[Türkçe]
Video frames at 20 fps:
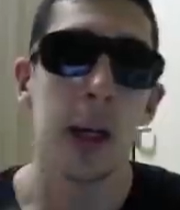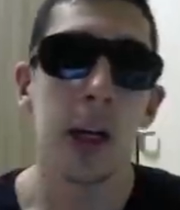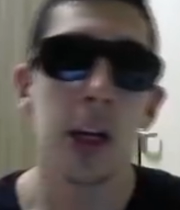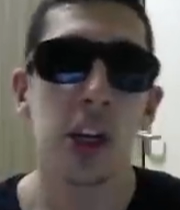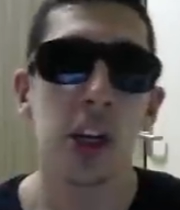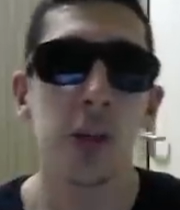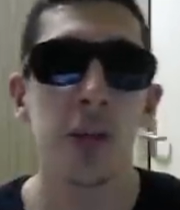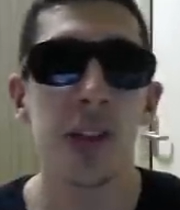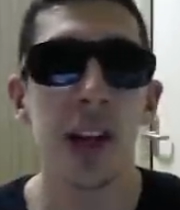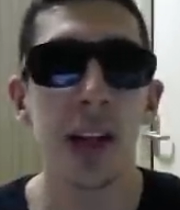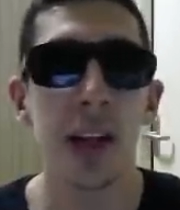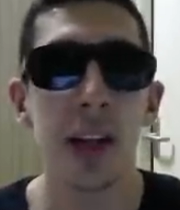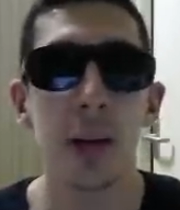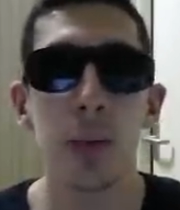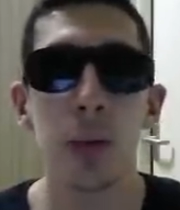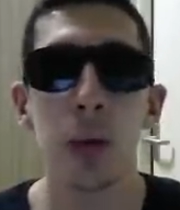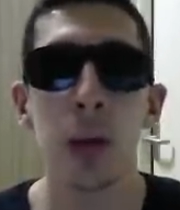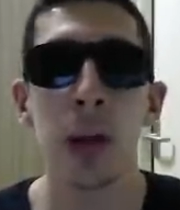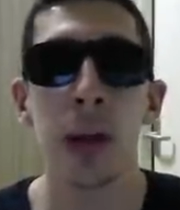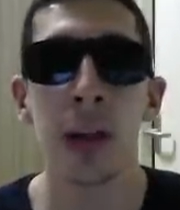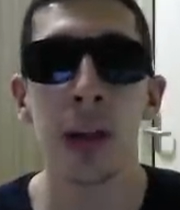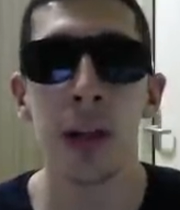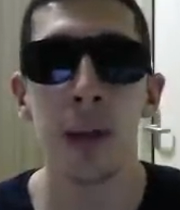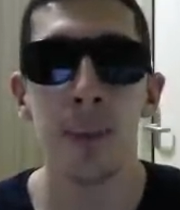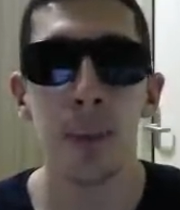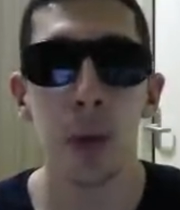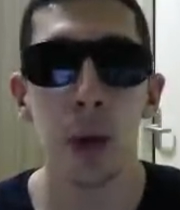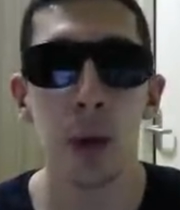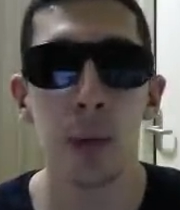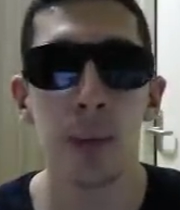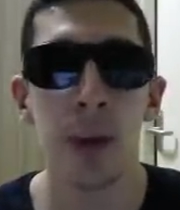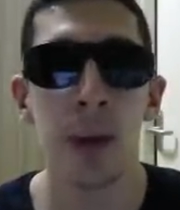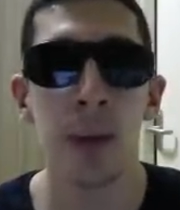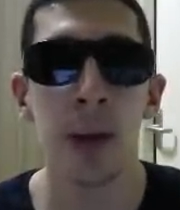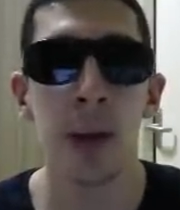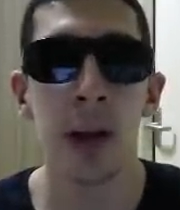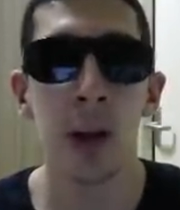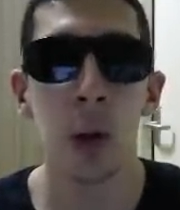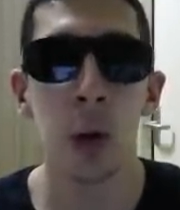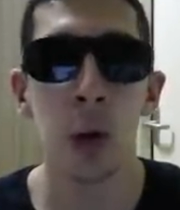Şimdi zaten bunlardan
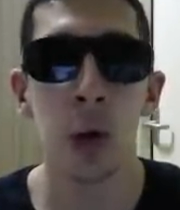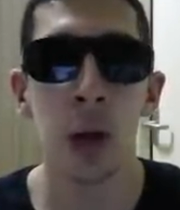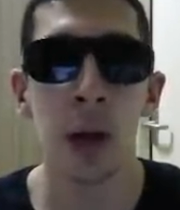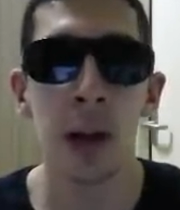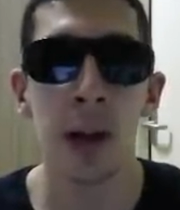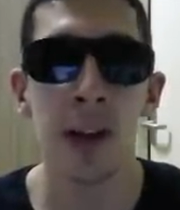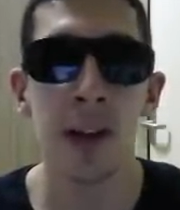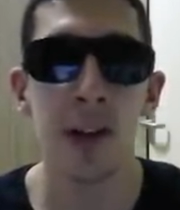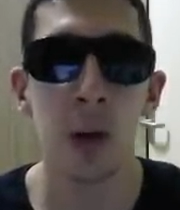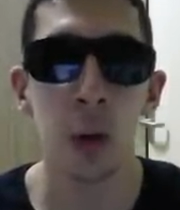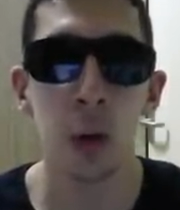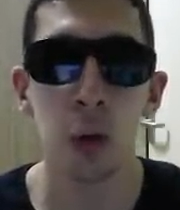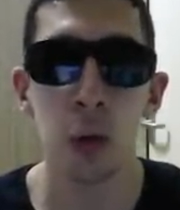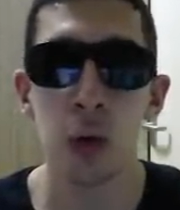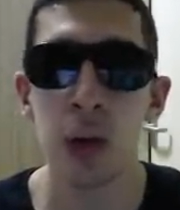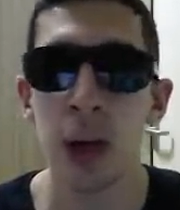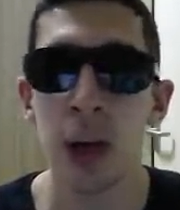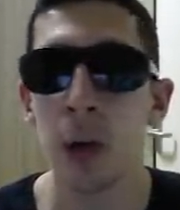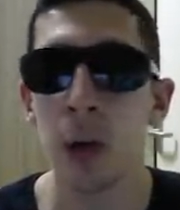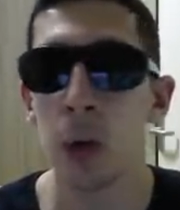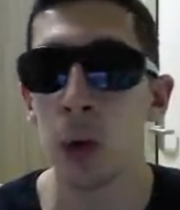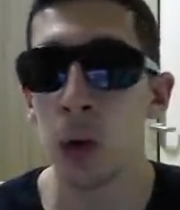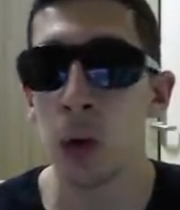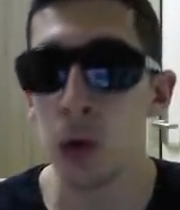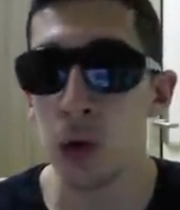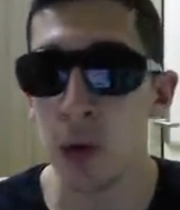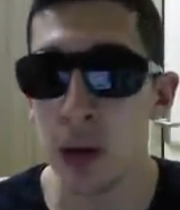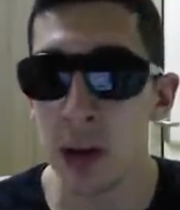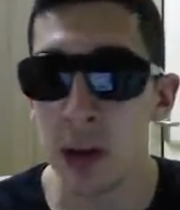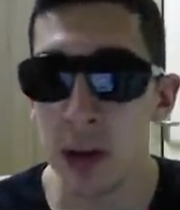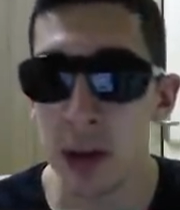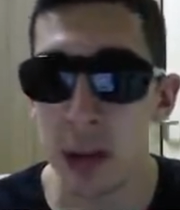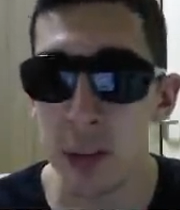toplamda da oyunda desen 30 tane oyuncu var.